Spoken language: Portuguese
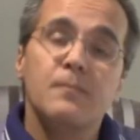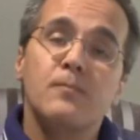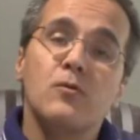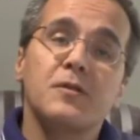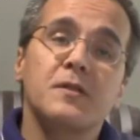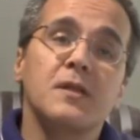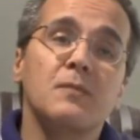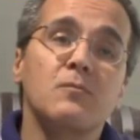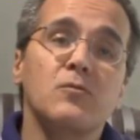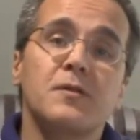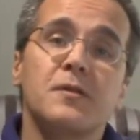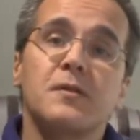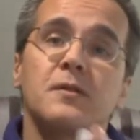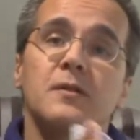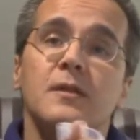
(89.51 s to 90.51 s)

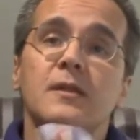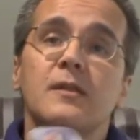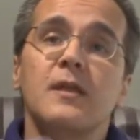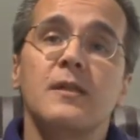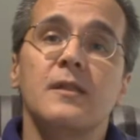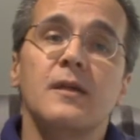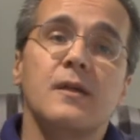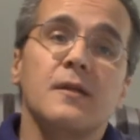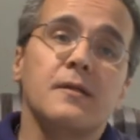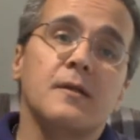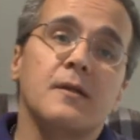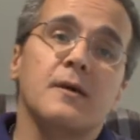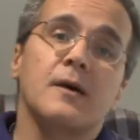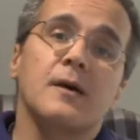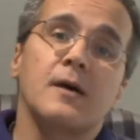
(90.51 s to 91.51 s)
possamos entender
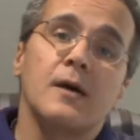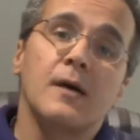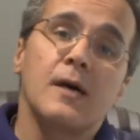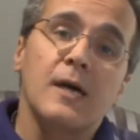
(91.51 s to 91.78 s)
essa,